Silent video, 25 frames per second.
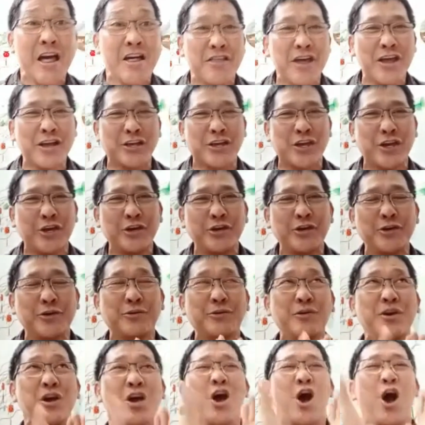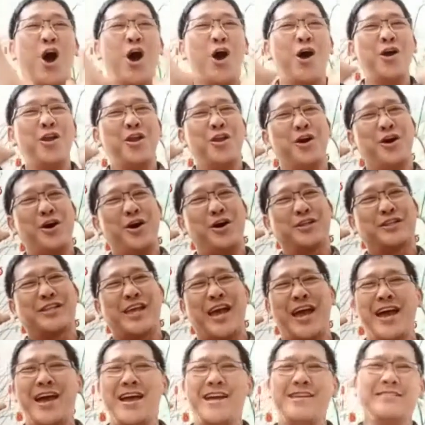Thank you, oh Lord,
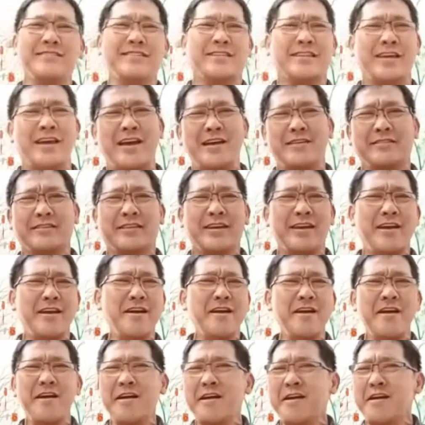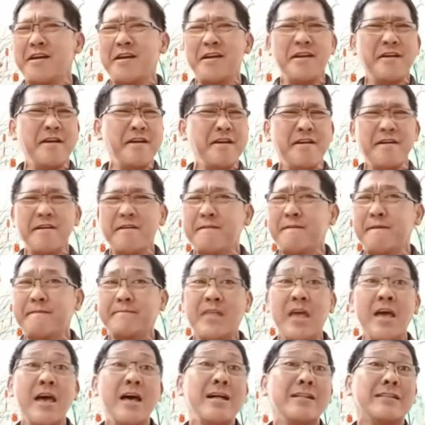ten, ten,
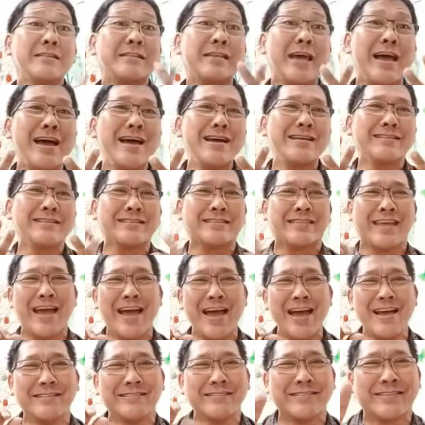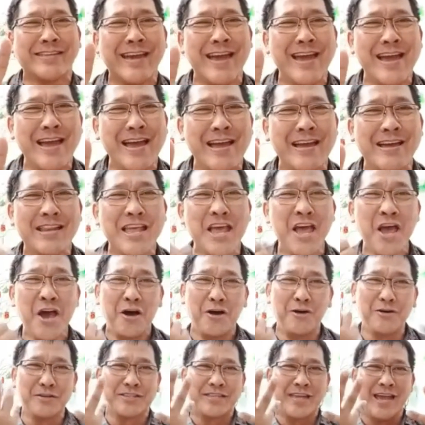ten. Ten, ten,
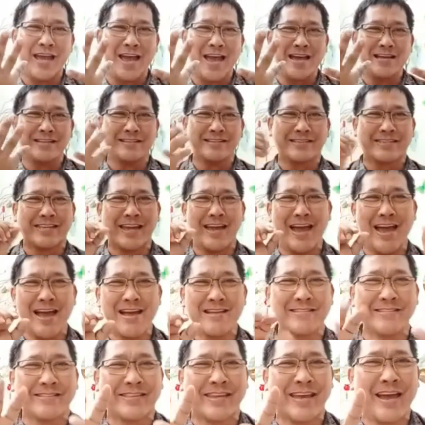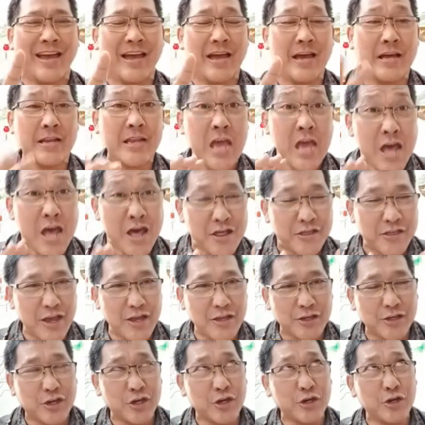ten, oh ten, ten, ten.
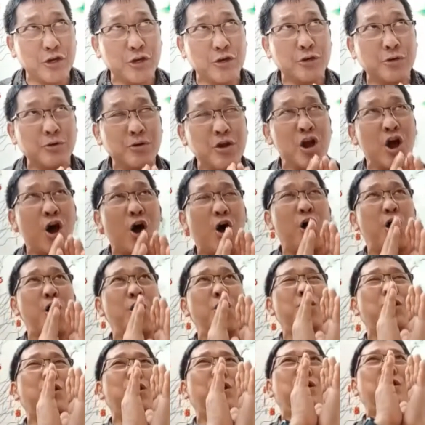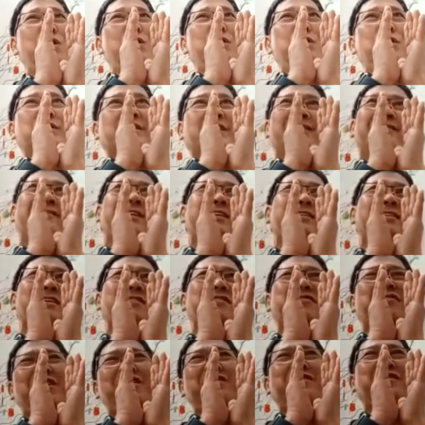Thank you, oh Lord.
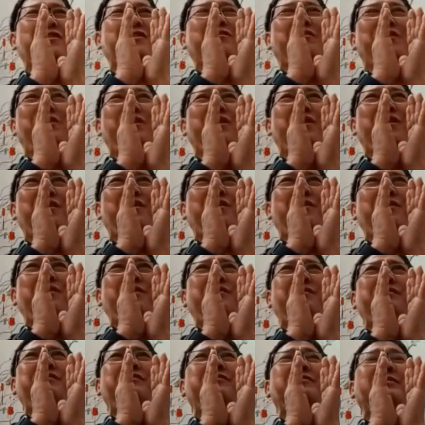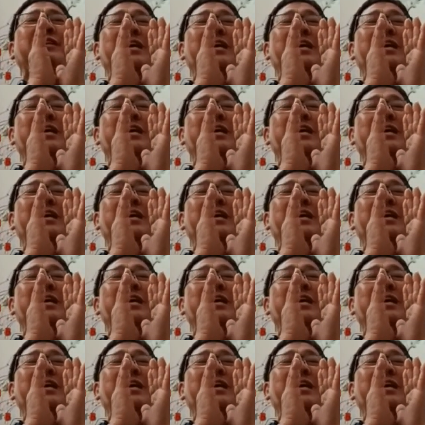Katakan thank you, oh Lord.